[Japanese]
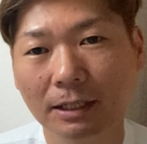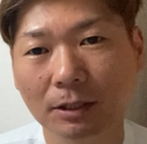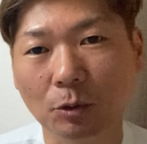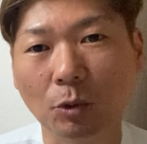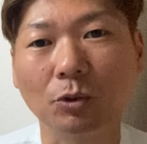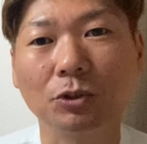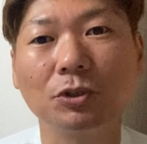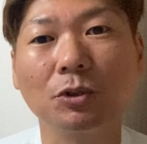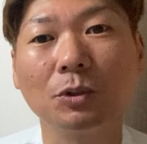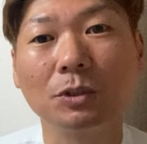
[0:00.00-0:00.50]

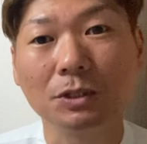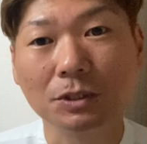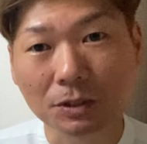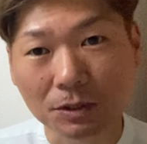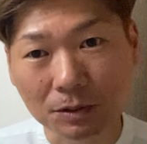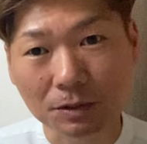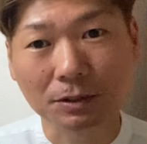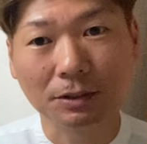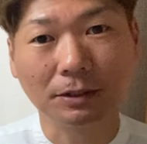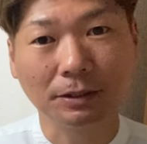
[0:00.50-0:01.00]
ごく少
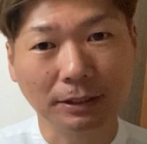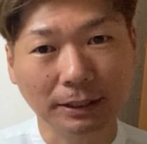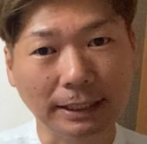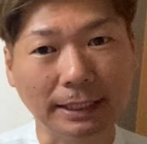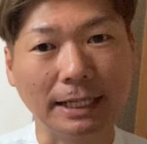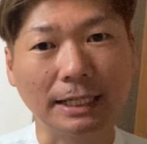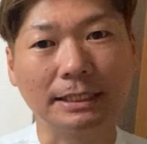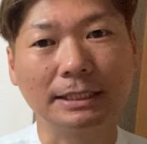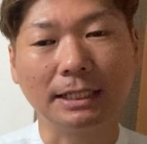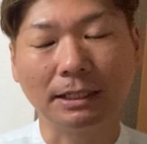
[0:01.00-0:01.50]
数
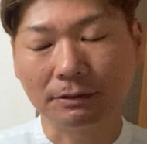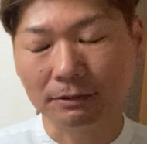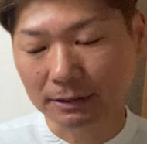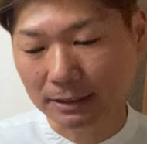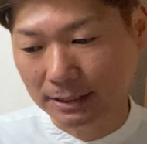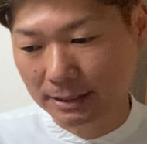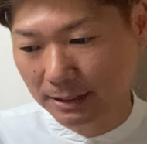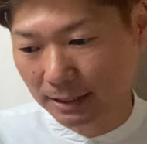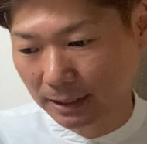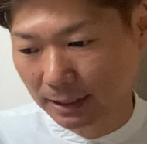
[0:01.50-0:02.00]
いらっしゃるん
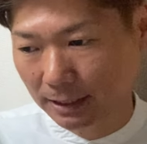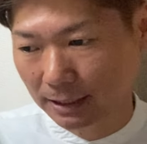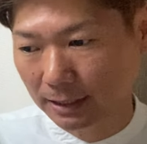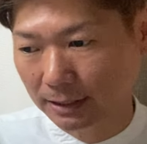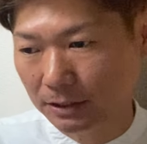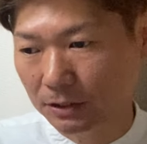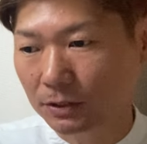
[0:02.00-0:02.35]
ですね。